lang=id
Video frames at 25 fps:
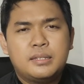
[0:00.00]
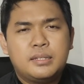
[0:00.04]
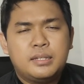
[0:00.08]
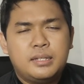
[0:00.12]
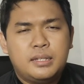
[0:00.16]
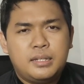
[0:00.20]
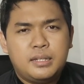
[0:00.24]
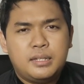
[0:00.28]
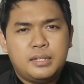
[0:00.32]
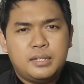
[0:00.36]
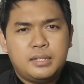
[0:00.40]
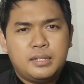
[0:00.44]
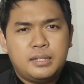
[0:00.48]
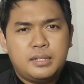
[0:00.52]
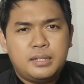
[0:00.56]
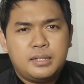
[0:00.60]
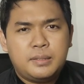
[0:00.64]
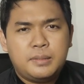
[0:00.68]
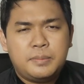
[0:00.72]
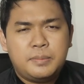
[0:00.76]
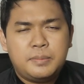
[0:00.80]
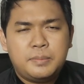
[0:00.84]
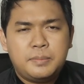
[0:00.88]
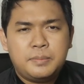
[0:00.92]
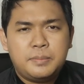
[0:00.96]

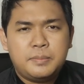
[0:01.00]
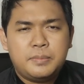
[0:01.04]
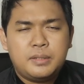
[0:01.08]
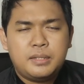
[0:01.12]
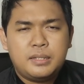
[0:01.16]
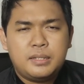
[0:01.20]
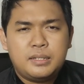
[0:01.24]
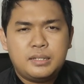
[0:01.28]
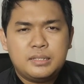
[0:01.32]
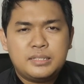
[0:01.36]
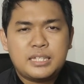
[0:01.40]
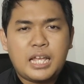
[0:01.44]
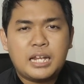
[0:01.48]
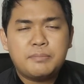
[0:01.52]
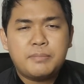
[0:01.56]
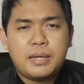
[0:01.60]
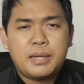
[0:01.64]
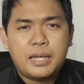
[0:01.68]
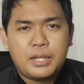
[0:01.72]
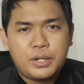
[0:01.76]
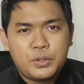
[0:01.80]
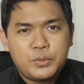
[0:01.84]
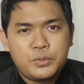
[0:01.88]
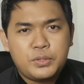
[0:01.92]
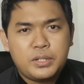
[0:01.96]
uh, uh,
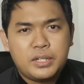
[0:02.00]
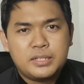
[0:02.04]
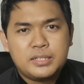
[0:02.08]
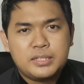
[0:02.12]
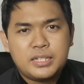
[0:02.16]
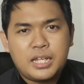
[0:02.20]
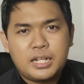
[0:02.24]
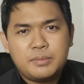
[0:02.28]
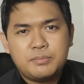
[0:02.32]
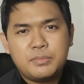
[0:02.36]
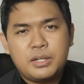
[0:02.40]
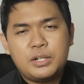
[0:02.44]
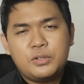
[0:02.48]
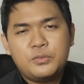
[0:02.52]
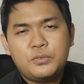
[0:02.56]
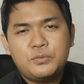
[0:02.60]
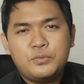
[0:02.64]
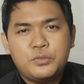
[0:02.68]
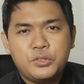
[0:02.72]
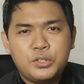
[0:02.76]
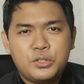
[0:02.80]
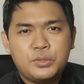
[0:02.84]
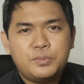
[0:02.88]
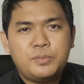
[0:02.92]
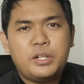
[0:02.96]
Sanmaru ya, Sanmaru
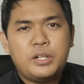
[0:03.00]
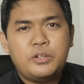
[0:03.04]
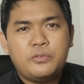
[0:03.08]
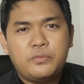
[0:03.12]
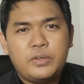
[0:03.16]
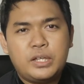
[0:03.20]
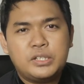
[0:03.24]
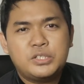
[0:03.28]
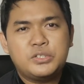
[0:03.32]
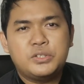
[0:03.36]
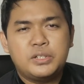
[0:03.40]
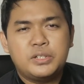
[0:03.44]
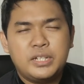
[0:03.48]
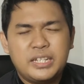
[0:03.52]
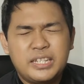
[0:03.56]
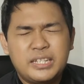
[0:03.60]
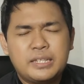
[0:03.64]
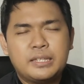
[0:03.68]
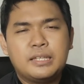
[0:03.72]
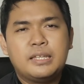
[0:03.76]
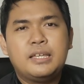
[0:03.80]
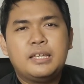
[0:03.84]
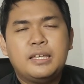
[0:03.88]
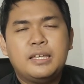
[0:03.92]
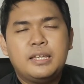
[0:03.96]
Food
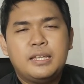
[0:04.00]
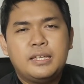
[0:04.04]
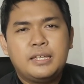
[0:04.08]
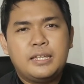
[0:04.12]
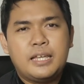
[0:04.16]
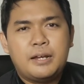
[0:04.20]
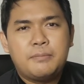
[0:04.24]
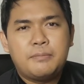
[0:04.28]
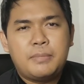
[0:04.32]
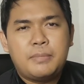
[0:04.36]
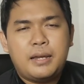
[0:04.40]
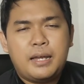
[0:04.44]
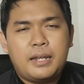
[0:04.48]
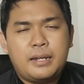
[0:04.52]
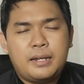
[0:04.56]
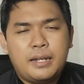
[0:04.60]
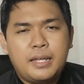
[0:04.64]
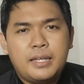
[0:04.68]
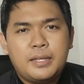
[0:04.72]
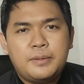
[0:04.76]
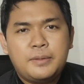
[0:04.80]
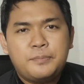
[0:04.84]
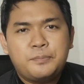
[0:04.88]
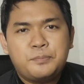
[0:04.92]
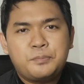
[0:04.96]
Manufacturing yang
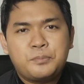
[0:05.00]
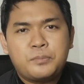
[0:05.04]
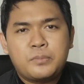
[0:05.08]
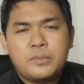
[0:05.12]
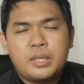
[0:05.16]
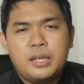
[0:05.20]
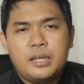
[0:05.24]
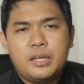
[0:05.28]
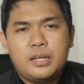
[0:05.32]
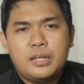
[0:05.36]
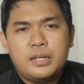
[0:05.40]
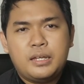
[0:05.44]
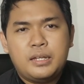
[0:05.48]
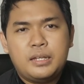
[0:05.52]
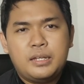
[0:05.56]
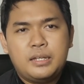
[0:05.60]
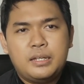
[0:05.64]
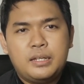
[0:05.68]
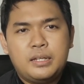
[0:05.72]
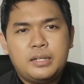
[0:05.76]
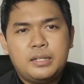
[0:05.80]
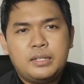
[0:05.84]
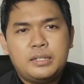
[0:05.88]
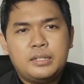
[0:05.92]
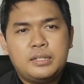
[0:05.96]
mana
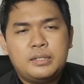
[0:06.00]
uh,